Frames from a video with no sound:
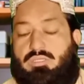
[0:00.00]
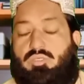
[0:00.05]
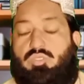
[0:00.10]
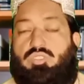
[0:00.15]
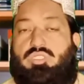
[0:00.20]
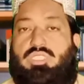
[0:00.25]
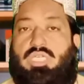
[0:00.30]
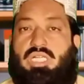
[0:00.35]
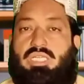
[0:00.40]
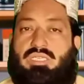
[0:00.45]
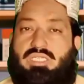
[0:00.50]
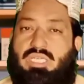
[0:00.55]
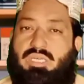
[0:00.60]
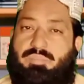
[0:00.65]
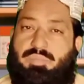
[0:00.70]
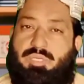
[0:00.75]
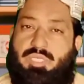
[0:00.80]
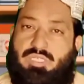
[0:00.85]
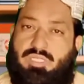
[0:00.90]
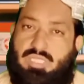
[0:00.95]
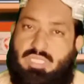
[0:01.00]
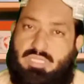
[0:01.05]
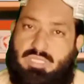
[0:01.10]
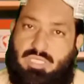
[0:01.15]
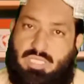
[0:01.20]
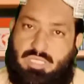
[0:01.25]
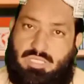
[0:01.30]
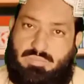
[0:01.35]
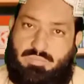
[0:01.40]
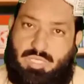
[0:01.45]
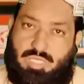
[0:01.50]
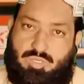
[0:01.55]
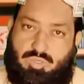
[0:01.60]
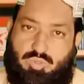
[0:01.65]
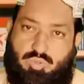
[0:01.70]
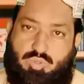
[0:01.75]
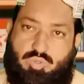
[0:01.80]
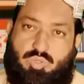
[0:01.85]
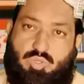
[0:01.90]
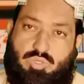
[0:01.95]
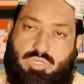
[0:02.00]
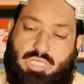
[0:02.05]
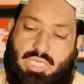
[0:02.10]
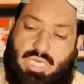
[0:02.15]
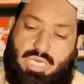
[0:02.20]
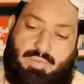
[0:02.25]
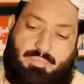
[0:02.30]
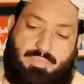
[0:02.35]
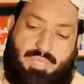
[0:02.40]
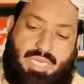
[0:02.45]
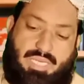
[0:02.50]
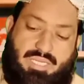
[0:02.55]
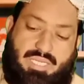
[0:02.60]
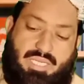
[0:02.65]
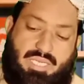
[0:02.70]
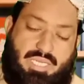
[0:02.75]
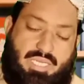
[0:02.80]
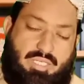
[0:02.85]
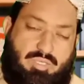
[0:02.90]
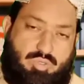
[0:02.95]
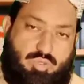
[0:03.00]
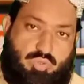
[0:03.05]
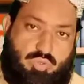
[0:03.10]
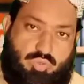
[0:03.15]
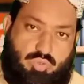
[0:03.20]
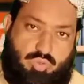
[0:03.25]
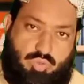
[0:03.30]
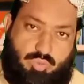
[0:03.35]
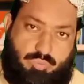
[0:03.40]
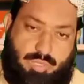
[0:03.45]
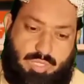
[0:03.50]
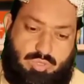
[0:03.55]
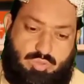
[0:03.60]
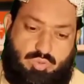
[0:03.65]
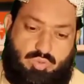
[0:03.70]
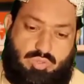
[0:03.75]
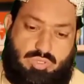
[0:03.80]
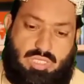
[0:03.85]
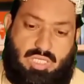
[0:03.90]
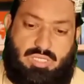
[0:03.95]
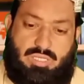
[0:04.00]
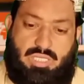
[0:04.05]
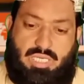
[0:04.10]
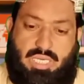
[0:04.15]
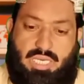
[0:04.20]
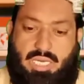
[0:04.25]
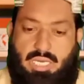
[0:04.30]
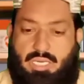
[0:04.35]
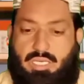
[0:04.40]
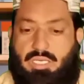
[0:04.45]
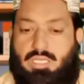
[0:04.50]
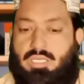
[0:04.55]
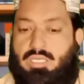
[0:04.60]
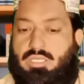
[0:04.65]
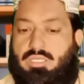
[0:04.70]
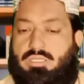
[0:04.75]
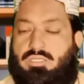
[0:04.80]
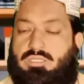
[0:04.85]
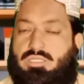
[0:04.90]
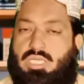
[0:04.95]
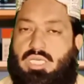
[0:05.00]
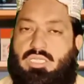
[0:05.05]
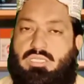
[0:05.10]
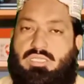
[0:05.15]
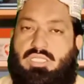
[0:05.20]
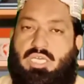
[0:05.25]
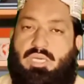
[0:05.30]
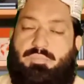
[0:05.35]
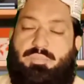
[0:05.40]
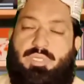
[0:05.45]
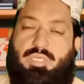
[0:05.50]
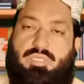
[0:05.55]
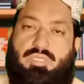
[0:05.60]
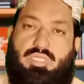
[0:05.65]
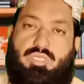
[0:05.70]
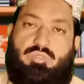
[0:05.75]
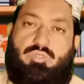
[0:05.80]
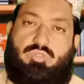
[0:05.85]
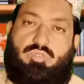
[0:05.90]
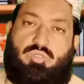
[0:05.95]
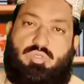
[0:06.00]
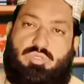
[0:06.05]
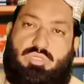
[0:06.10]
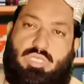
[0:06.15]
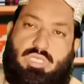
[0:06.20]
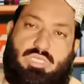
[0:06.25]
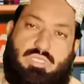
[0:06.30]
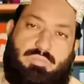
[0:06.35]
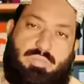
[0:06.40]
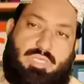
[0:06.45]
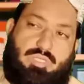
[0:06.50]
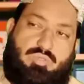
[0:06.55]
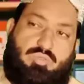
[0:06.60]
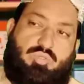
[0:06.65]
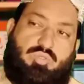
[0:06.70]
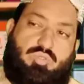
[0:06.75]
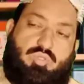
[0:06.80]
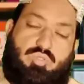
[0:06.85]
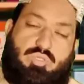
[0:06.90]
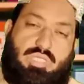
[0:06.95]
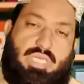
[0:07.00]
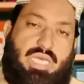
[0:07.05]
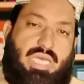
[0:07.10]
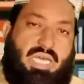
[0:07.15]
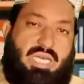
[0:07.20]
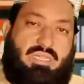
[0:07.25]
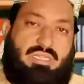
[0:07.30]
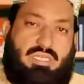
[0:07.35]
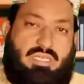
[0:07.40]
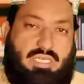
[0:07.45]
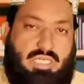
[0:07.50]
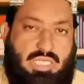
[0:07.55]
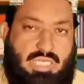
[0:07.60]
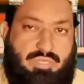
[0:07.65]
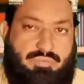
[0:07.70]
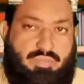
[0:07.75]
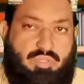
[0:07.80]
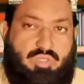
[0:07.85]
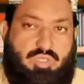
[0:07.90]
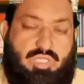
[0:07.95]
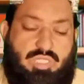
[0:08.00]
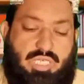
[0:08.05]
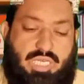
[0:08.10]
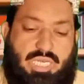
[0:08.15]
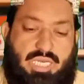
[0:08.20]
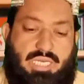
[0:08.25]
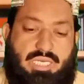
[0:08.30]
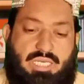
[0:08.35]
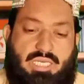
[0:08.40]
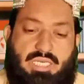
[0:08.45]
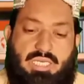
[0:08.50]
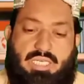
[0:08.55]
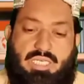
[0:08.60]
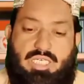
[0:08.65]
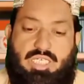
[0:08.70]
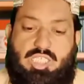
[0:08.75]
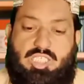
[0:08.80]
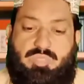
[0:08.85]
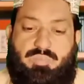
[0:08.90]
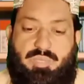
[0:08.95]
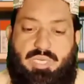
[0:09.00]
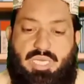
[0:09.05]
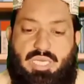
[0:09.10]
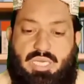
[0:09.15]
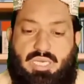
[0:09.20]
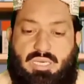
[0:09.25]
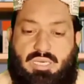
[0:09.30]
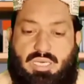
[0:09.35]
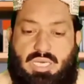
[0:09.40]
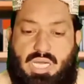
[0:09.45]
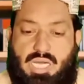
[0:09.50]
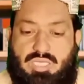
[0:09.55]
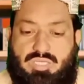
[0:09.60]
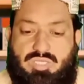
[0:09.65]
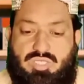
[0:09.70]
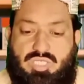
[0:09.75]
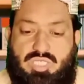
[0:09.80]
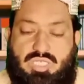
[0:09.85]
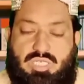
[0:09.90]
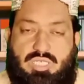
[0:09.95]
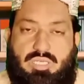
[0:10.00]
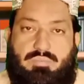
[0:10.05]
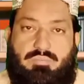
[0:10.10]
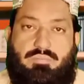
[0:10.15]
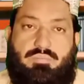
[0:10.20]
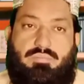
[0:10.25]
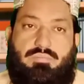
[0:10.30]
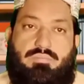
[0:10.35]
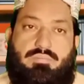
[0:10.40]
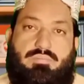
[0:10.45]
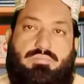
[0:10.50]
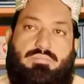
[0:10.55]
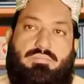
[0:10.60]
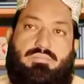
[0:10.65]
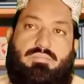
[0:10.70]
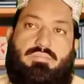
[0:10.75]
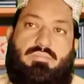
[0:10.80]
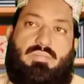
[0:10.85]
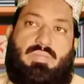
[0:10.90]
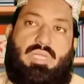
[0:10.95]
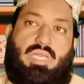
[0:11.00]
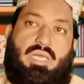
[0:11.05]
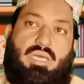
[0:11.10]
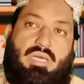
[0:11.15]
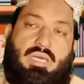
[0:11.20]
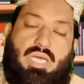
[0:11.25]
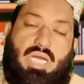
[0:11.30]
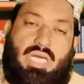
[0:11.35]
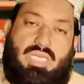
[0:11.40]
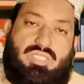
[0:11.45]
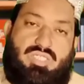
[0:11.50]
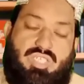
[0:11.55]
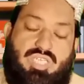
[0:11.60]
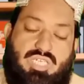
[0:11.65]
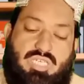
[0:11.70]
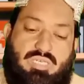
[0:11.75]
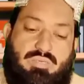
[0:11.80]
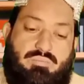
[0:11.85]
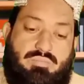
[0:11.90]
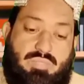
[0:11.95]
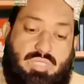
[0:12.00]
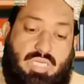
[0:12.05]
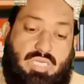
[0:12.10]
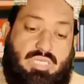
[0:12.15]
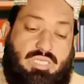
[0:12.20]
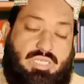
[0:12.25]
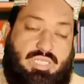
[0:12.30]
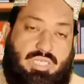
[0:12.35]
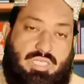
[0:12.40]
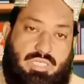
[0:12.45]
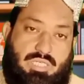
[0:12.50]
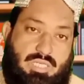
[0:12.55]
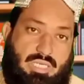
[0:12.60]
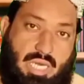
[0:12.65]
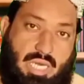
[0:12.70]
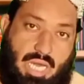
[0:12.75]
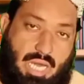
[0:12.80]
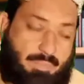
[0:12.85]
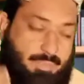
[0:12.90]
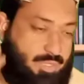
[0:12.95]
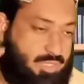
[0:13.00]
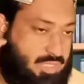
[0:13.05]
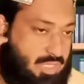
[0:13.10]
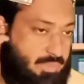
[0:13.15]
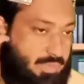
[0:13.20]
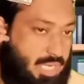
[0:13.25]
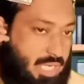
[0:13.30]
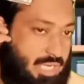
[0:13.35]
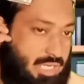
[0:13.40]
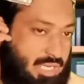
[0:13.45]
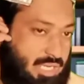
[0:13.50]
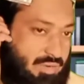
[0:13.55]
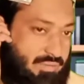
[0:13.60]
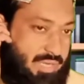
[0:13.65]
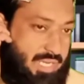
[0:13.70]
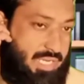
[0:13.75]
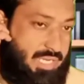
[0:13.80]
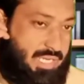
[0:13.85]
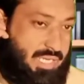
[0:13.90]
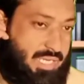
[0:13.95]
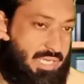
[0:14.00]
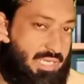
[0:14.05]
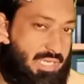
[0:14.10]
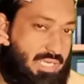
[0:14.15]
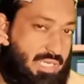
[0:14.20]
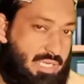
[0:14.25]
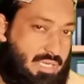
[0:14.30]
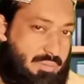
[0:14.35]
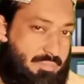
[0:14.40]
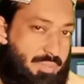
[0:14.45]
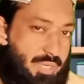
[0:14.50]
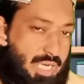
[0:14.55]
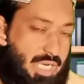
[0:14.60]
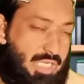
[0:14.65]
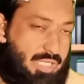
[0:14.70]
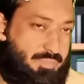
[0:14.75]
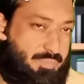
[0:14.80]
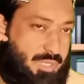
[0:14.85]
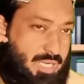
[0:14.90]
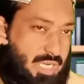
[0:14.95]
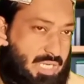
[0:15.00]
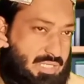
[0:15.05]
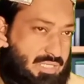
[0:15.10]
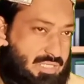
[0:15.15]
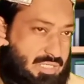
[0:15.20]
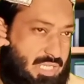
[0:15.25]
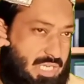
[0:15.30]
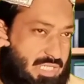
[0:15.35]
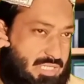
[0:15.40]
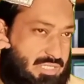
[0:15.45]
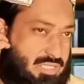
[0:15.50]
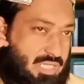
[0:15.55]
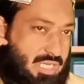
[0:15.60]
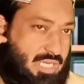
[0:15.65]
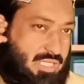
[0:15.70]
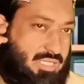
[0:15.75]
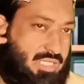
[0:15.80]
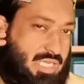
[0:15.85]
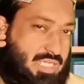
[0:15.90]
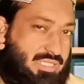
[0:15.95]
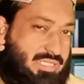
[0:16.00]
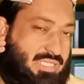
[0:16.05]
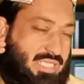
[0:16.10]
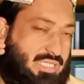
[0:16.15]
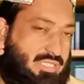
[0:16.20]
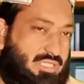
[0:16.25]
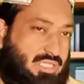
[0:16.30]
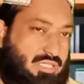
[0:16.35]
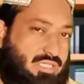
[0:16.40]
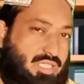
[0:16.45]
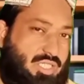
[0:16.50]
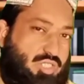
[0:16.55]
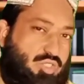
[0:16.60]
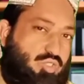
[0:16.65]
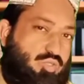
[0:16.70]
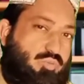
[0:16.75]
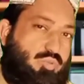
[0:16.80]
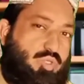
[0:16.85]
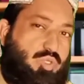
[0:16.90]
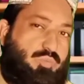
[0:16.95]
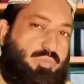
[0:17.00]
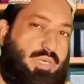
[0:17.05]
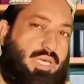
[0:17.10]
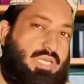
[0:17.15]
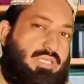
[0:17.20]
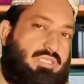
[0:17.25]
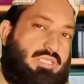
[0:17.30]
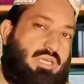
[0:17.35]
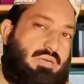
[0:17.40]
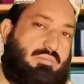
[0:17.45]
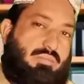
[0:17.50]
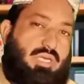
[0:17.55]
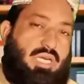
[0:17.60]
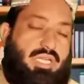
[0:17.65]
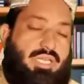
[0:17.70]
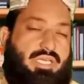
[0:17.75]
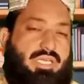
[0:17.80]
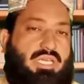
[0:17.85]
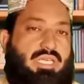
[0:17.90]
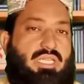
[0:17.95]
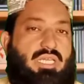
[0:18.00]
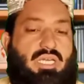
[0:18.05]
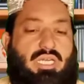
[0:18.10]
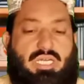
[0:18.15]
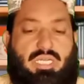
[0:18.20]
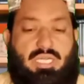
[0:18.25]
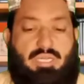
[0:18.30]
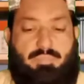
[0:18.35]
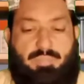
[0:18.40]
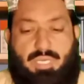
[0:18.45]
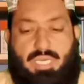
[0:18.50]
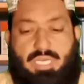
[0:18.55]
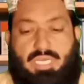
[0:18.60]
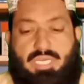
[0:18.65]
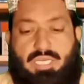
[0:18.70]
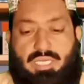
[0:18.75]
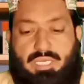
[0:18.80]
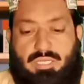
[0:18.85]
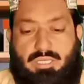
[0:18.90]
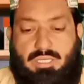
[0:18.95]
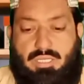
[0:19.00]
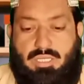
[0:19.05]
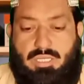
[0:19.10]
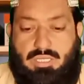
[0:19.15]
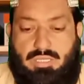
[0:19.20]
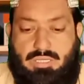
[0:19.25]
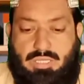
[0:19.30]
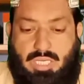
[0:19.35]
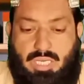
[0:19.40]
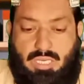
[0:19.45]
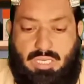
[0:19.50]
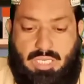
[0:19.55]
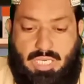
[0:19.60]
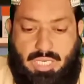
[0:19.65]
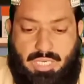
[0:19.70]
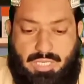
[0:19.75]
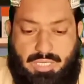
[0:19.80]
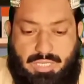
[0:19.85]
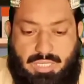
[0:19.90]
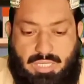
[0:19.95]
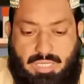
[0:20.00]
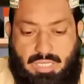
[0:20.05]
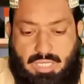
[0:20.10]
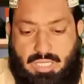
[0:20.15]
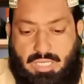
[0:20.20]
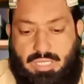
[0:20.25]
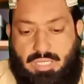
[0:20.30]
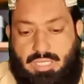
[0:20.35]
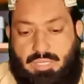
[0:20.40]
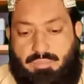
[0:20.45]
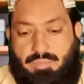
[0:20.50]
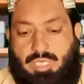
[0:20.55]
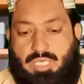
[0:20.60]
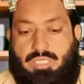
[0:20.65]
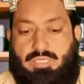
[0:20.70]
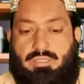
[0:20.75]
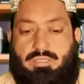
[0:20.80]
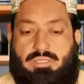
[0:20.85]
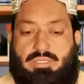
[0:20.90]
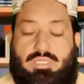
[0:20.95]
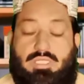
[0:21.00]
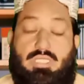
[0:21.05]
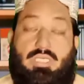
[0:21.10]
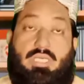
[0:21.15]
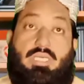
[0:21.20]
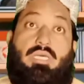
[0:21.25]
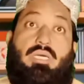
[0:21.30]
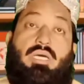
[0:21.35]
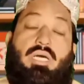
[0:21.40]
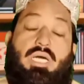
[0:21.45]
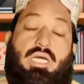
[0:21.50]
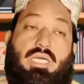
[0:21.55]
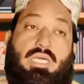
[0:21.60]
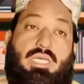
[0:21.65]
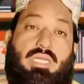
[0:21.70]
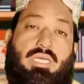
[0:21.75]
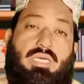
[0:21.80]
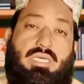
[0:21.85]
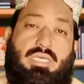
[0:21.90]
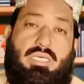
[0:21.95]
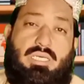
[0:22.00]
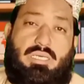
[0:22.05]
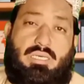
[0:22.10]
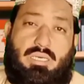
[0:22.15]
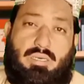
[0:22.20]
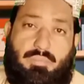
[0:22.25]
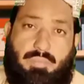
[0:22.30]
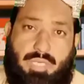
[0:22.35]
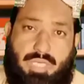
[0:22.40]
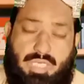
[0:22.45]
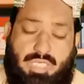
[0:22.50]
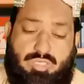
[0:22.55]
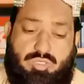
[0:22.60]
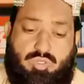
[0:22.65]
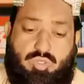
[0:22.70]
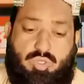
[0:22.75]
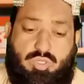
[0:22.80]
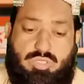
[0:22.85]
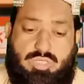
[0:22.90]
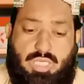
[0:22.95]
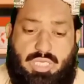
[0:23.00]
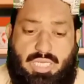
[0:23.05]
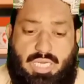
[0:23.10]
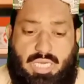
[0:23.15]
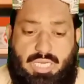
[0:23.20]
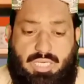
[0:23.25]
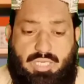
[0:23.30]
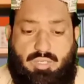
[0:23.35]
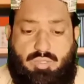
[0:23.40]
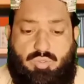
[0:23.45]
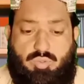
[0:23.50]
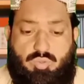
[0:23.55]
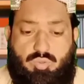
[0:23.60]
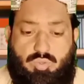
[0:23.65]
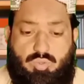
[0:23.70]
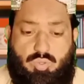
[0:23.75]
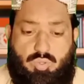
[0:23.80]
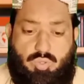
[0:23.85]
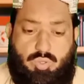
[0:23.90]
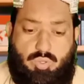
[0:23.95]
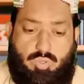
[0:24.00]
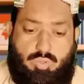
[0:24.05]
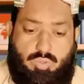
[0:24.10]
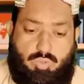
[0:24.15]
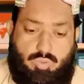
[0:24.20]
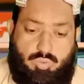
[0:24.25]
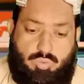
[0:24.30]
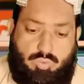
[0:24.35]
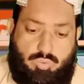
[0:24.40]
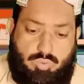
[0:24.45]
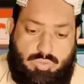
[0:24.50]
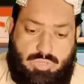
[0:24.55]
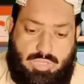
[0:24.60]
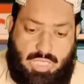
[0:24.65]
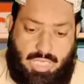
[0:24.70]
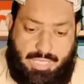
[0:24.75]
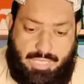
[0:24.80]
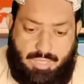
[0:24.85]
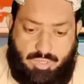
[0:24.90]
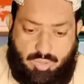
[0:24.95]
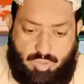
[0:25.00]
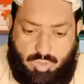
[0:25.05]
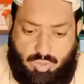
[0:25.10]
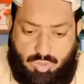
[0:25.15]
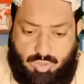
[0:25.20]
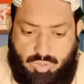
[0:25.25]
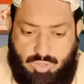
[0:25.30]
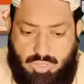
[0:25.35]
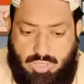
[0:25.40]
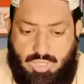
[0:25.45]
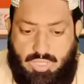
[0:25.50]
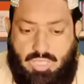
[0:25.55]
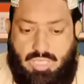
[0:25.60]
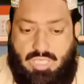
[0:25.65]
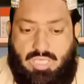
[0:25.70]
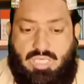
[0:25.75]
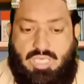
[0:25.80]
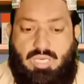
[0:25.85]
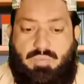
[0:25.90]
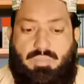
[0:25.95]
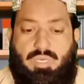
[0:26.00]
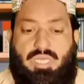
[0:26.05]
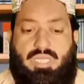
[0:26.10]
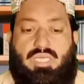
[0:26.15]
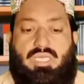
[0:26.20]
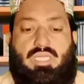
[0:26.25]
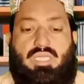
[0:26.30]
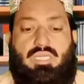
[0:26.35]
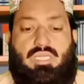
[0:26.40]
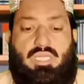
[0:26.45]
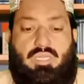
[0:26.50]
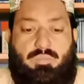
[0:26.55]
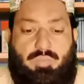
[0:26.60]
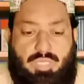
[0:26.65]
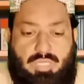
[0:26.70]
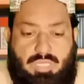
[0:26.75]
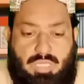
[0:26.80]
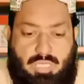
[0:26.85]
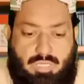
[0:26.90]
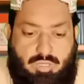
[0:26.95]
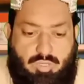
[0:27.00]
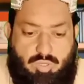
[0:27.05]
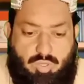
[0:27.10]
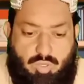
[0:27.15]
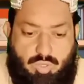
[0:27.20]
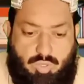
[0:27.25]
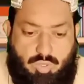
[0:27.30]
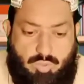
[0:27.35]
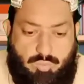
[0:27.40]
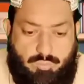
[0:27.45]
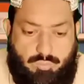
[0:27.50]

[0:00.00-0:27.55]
को चलते फिरते दर्द महसूस होता है बैठे रहे तो सुकून महसूस करता है चलते फिरते उसको दर्द महसूस होता है तकलीफ़ होती है इसमें कास्टिकम कास्टिकम थर्टी आप इस्तेमाल करवाएंगे पाँच पाँच सात सात दस दस कतरे सुबह दोपहर शाम खाने के आधा घंटा पहले या खाने के आधा घंटा बाद अगर मरीज़ को जरियाने खून हो खून जारी हो कमर के अंदर भी दर्द हो